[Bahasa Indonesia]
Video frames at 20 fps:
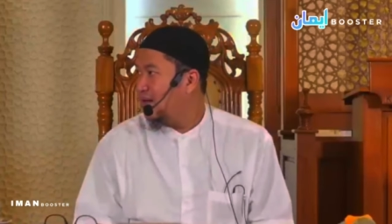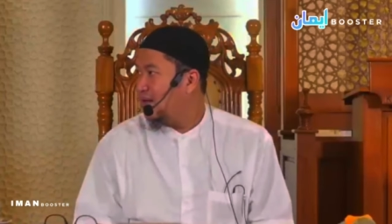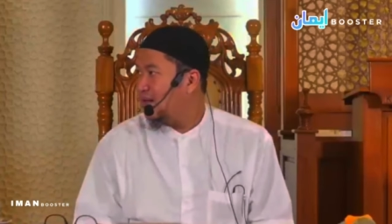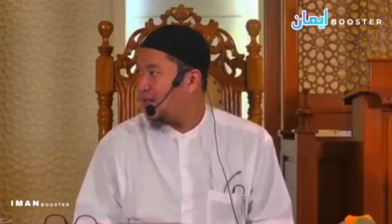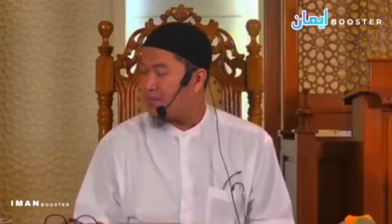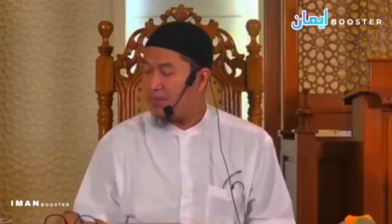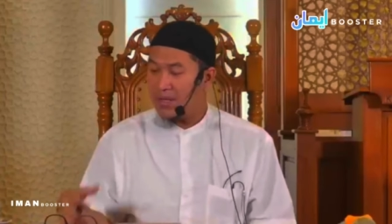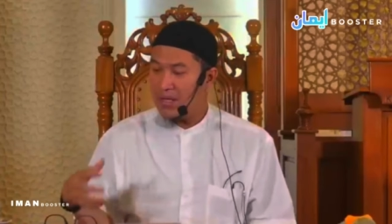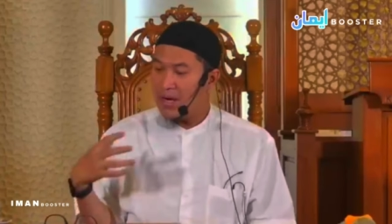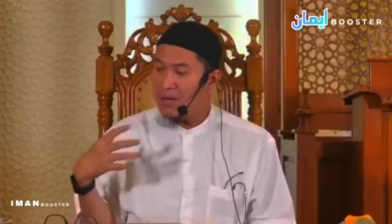
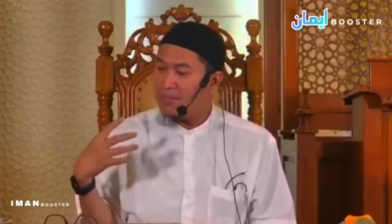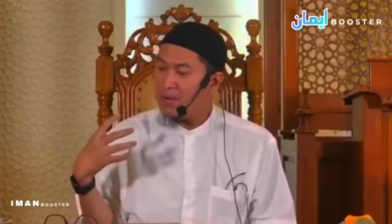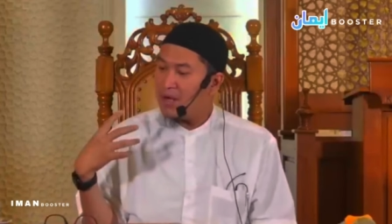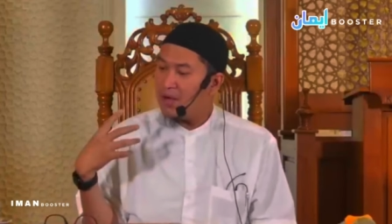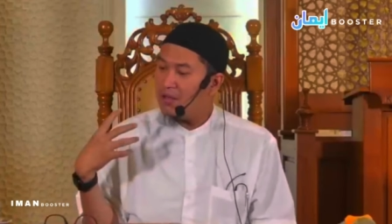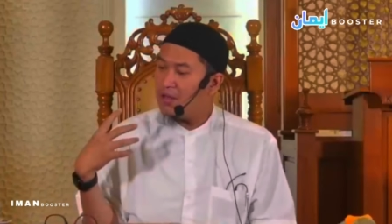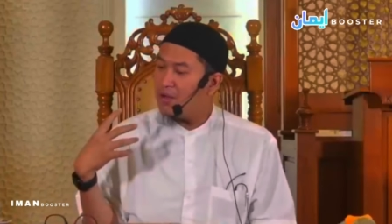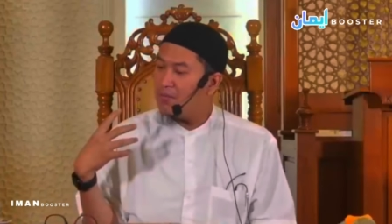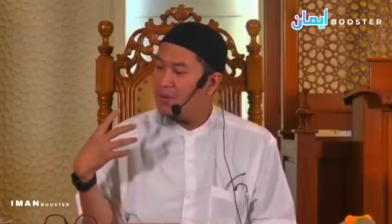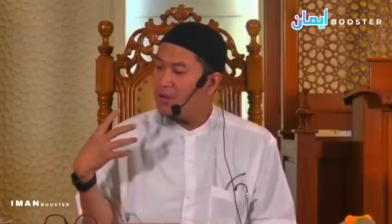Tapi kenapa
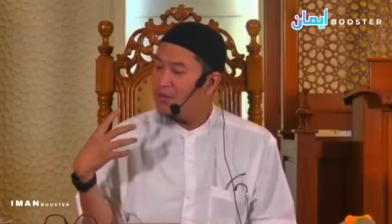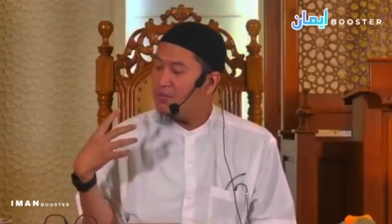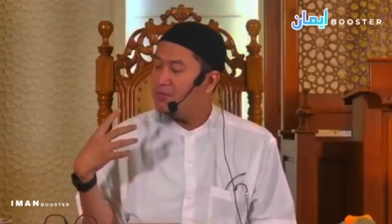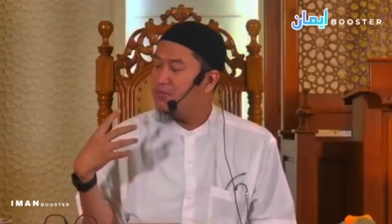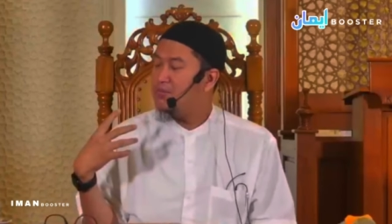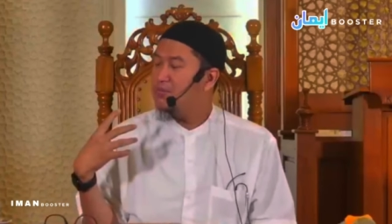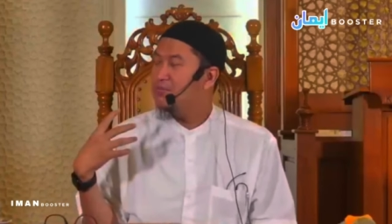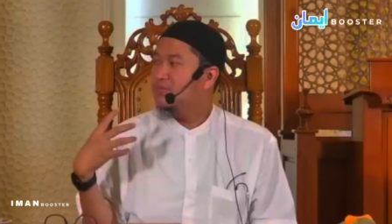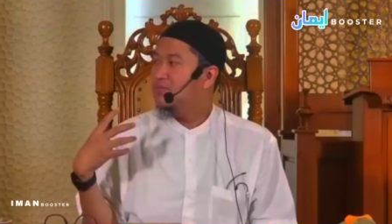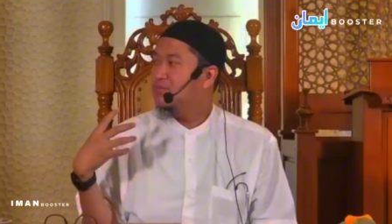Allah belum
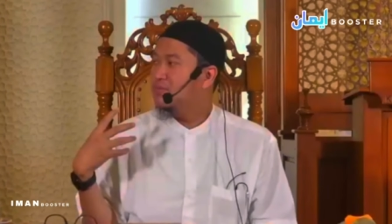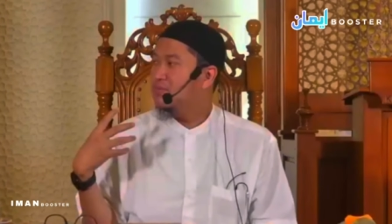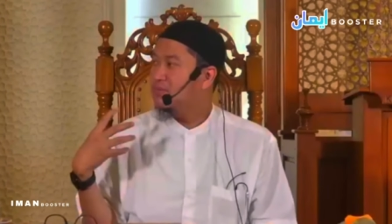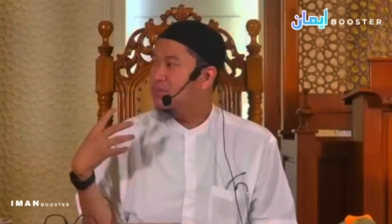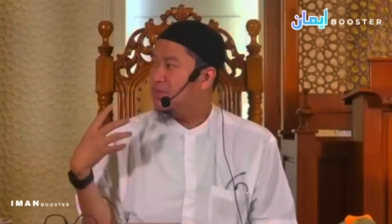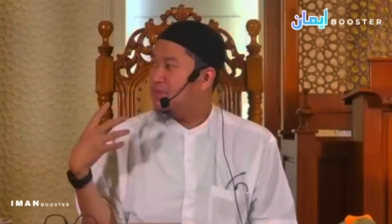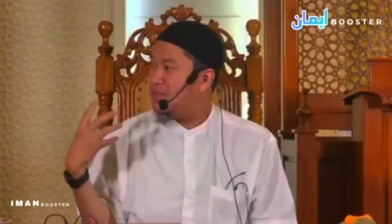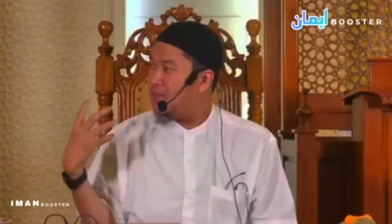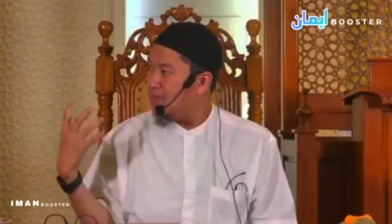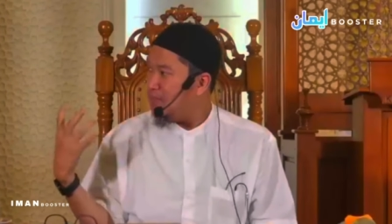
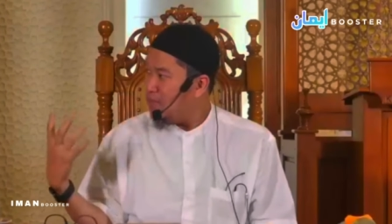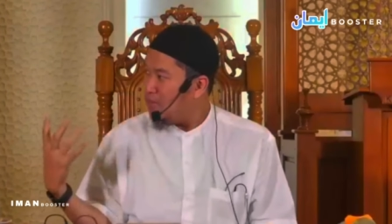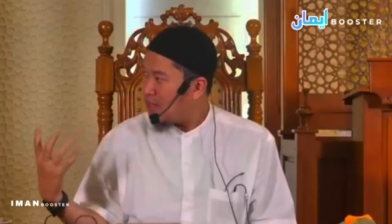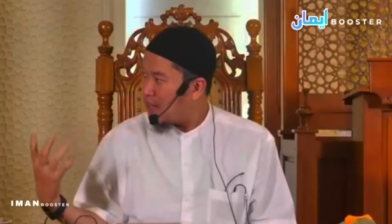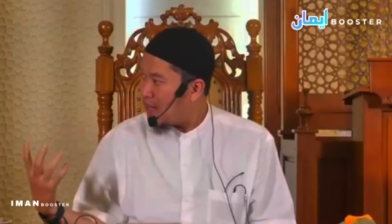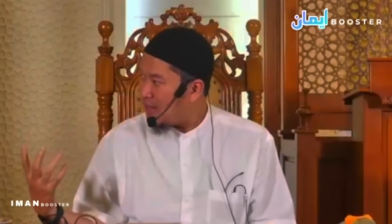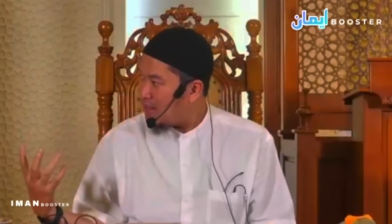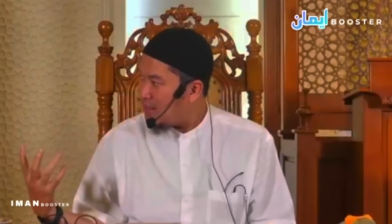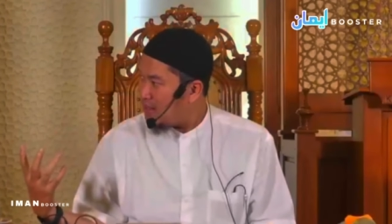mau menyembuhkan?